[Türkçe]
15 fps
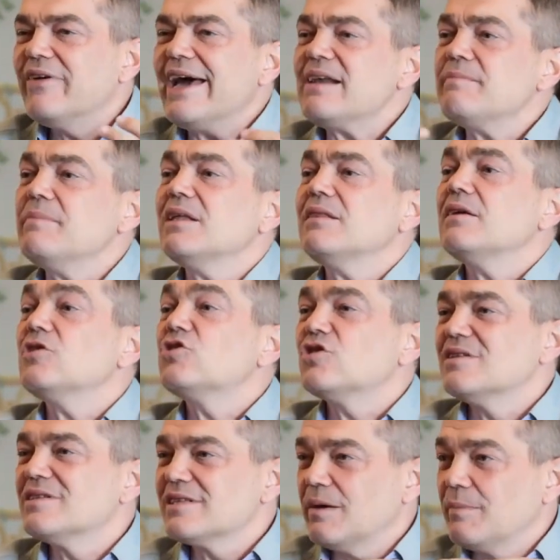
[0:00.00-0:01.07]
Vermediği
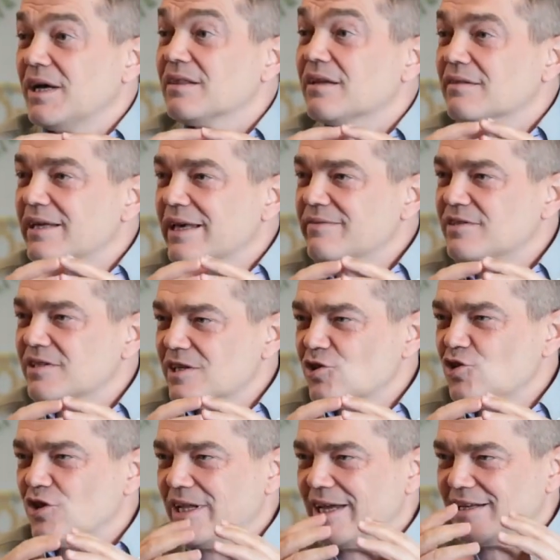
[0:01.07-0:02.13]
için zamanla
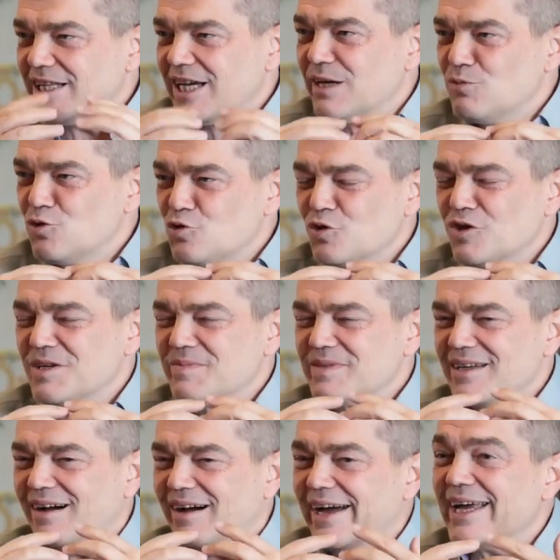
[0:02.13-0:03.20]
tefsirciler, daha birçok
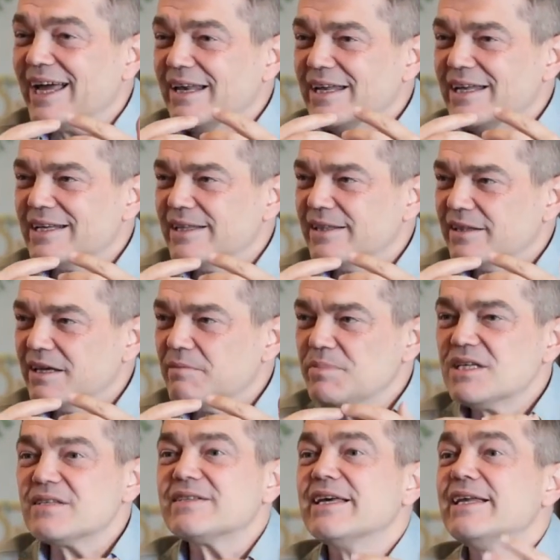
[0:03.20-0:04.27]
kimse
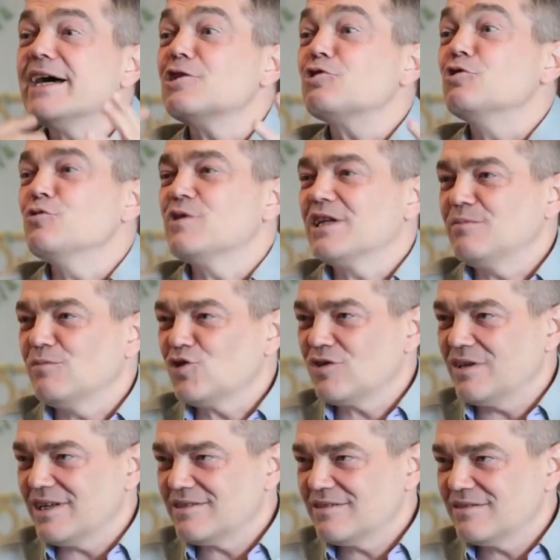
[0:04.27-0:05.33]
hayallerinde bir senaryo
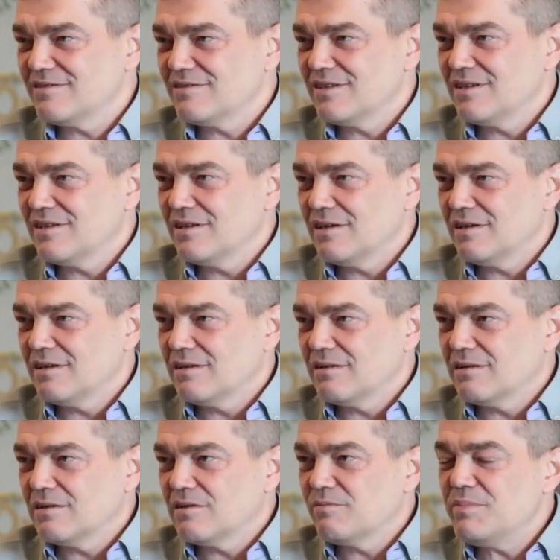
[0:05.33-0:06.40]
üretmişler.
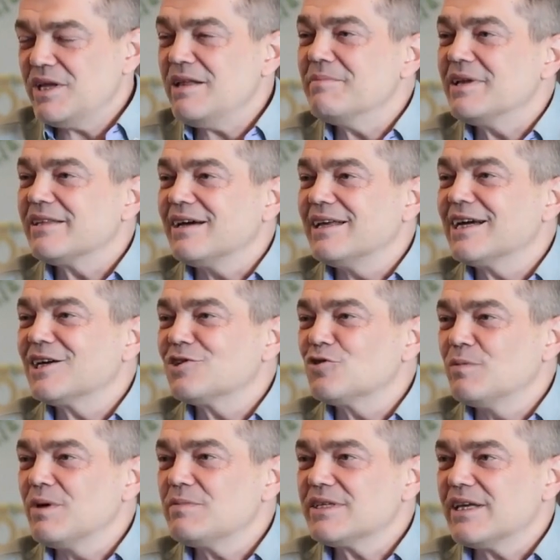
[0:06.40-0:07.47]
Bilimle de
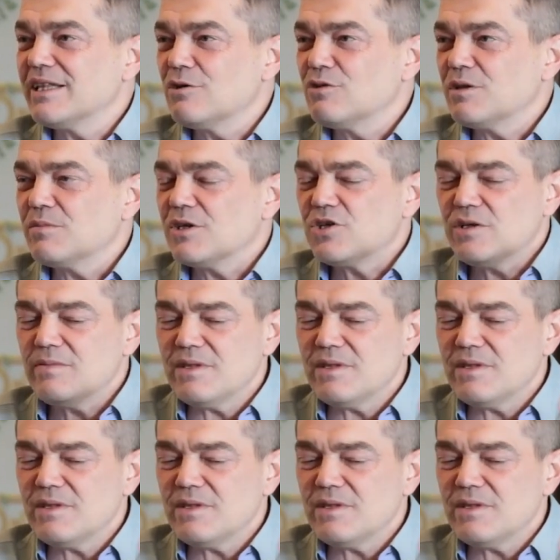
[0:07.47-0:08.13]
alakası olmayan bir senaryo üretmiş.